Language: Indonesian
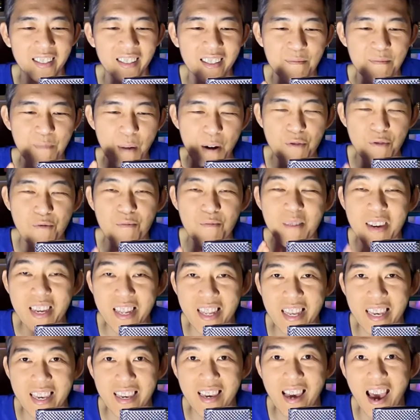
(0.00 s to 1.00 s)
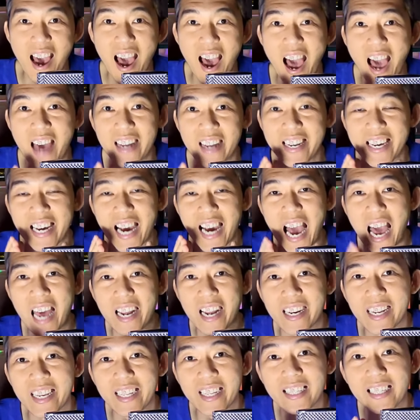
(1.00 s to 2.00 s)
parfum ini ada yang
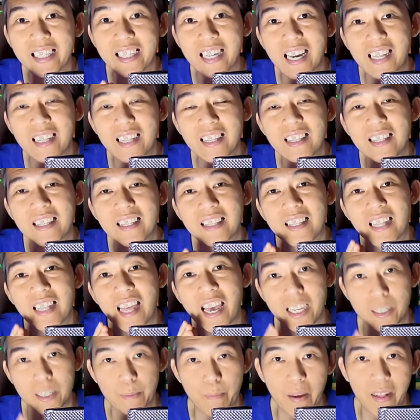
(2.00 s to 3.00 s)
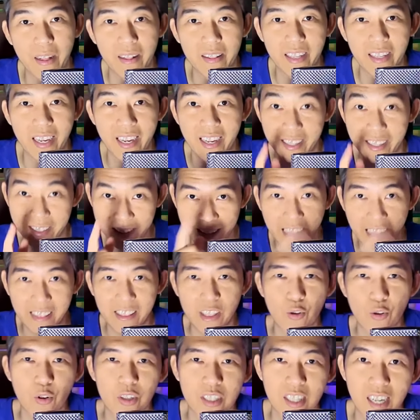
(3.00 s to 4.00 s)
aneh dengan SPL-nya. Nanti
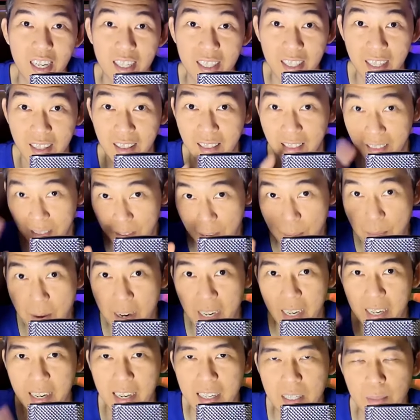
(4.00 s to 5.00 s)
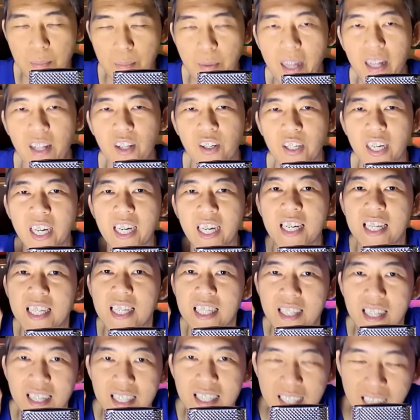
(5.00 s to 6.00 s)
gue jelasin di bagian SPL, oke? Okay?
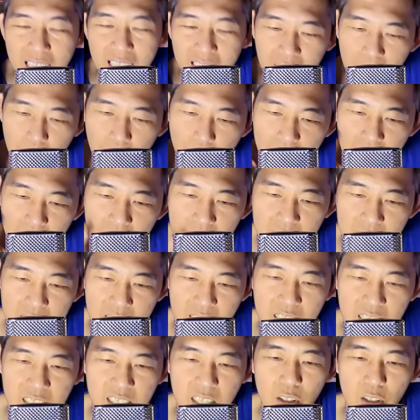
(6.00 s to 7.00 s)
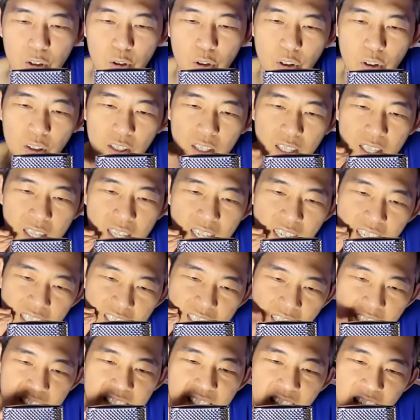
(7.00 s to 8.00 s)
Jadi sekarang kita bagian ke sense-nya dulu.
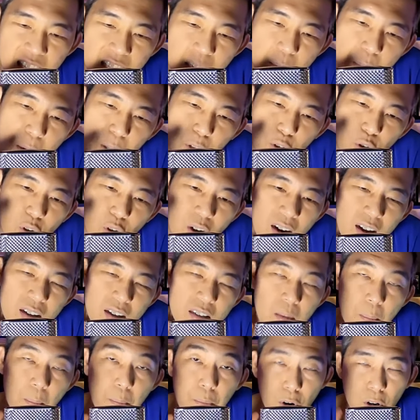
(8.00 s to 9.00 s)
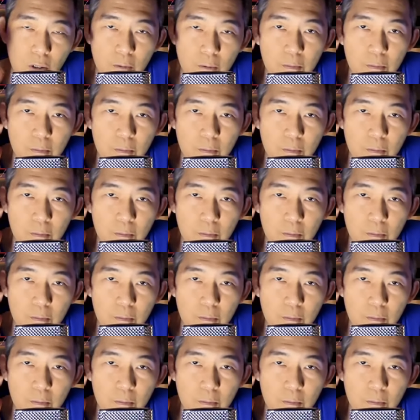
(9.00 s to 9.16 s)
Sense-nya ini begitu kalian semprot,